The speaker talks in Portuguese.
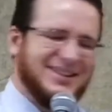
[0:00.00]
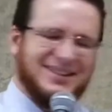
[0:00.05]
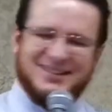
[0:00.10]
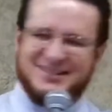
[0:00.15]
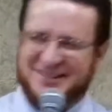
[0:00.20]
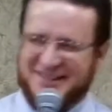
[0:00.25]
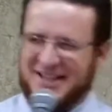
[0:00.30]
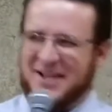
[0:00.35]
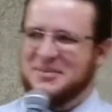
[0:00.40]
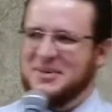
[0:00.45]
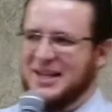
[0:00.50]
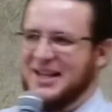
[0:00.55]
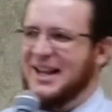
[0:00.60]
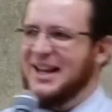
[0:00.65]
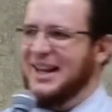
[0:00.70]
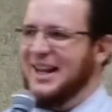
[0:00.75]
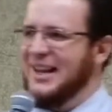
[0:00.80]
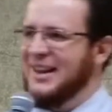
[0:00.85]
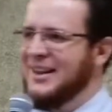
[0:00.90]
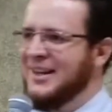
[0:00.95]
Você está me
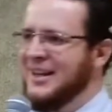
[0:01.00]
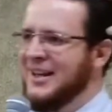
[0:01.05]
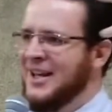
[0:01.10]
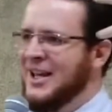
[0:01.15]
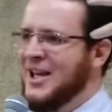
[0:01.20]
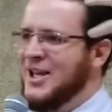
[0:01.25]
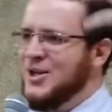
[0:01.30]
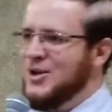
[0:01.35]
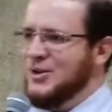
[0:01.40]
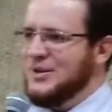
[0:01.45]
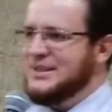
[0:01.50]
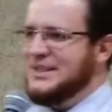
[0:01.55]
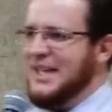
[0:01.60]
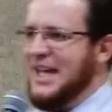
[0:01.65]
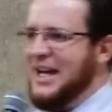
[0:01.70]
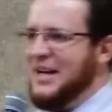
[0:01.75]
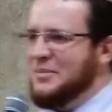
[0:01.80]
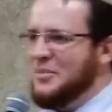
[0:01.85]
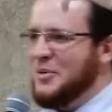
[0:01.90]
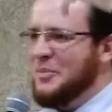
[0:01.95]
entendendo? E o
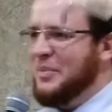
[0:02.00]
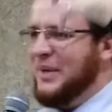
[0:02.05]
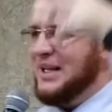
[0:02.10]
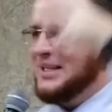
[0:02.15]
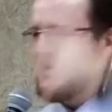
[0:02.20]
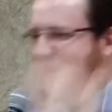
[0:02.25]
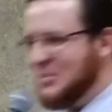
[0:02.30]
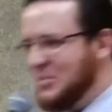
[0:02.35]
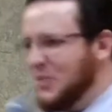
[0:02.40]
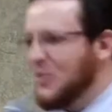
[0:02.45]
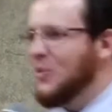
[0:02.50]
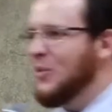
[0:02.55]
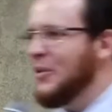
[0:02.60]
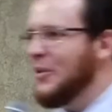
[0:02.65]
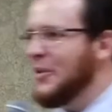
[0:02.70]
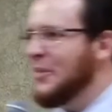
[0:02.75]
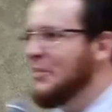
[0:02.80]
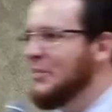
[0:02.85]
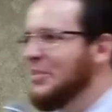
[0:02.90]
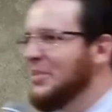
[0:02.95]
cérebro passa para o
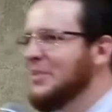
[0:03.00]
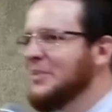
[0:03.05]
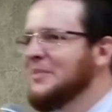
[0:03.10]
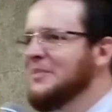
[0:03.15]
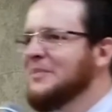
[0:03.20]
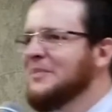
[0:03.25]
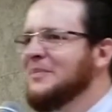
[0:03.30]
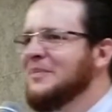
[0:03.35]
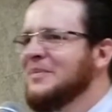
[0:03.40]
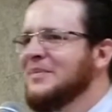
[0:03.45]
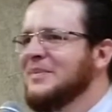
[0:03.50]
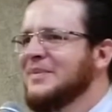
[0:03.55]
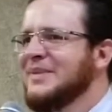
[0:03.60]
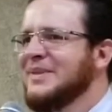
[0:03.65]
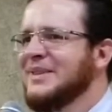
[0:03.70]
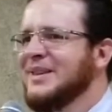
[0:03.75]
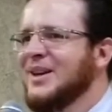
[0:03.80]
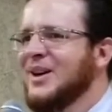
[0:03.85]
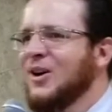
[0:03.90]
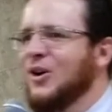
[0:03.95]
corpo.
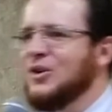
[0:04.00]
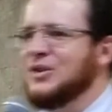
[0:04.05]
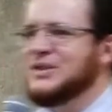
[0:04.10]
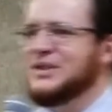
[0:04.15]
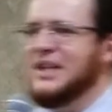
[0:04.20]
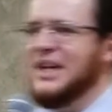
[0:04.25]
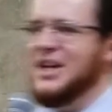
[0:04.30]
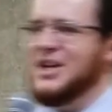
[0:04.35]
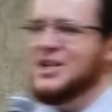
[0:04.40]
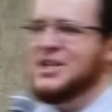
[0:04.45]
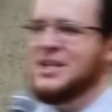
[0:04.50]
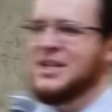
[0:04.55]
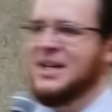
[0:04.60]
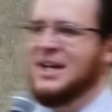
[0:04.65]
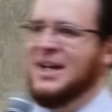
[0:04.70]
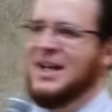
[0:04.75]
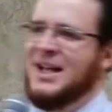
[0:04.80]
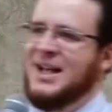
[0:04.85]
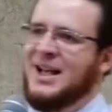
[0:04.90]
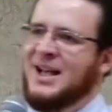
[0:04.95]
Ou seja,
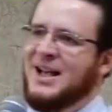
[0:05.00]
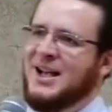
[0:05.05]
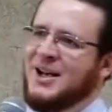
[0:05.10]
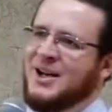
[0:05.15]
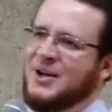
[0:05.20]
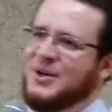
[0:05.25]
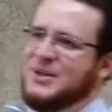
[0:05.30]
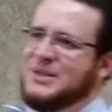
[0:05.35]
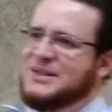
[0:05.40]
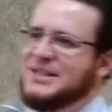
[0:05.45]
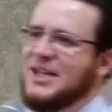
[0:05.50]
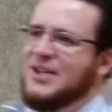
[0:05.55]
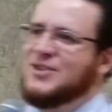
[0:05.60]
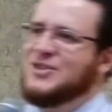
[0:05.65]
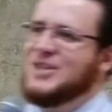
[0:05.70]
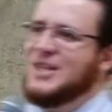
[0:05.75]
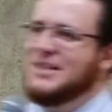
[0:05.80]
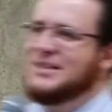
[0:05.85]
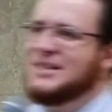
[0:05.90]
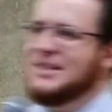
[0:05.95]
os
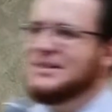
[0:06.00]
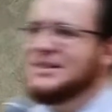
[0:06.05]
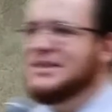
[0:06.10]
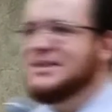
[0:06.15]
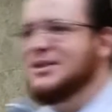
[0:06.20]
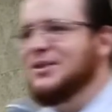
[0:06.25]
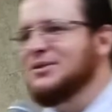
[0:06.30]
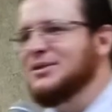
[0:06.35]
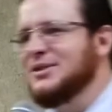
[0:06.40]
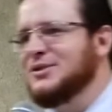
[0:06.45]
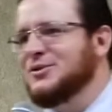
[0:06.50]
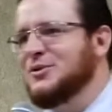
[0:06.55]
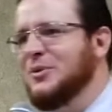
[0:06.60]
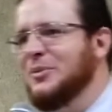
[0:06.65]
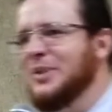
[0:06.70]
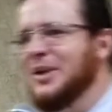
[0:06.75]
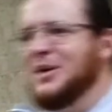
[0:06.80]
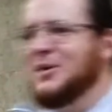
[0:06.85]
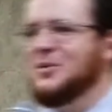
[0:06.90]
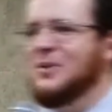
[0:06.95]
cientistas estão
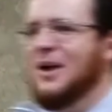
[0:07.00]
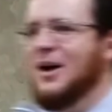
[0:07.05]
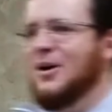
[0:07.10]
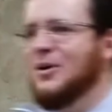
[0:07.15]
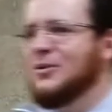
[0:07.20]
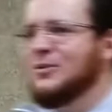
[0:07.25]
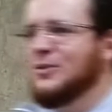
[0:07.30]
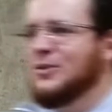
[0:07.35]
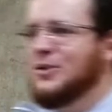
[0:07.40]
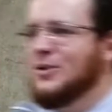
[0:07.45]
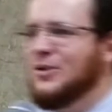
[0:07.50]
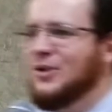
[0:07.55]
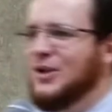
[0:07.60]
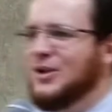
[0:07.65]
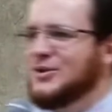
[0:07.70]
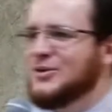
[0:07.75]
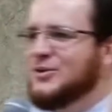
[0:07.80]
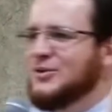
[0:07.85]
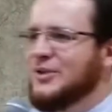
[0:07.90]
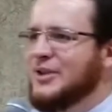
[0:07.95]
descobrindo algo que o
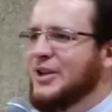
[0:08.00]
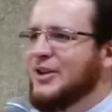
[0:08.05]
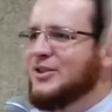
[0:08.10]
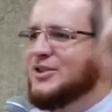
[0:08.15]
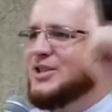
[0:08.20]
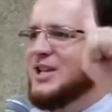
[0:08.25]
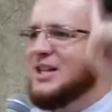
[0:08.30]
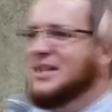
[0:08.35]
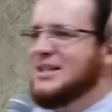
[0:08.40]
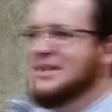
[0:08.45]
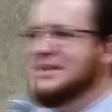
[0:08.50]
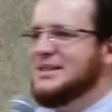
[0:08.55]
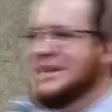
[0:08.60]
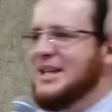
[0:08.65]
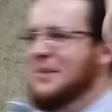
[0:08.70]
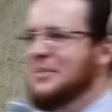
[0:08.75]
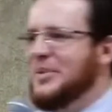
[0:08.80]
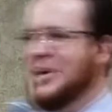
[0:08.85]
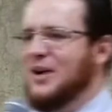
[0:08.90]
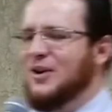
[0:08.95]
nosso Deus já
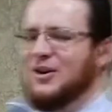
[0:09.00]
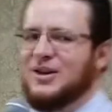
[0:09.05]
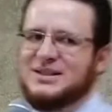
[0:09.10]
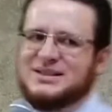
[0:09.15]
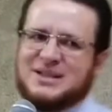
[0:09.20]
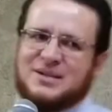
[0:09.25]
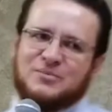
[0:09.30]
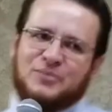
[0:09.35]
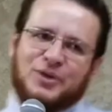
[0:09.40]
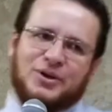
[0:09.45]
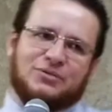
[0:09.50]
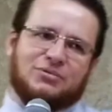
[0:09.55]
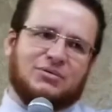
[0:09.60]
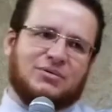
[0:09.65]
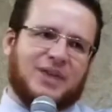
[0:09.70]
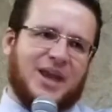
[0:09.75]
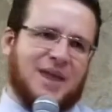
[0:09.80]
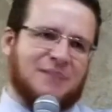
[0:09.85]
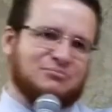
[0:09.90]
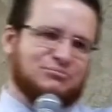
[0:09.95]
dizia para nós há muito
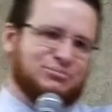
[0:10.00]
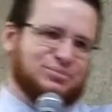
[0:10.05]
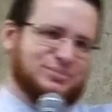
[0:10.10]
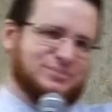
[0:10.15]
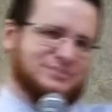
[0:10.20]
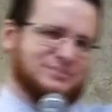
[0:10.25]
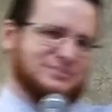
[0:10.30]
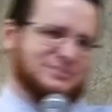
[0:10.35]
tempo.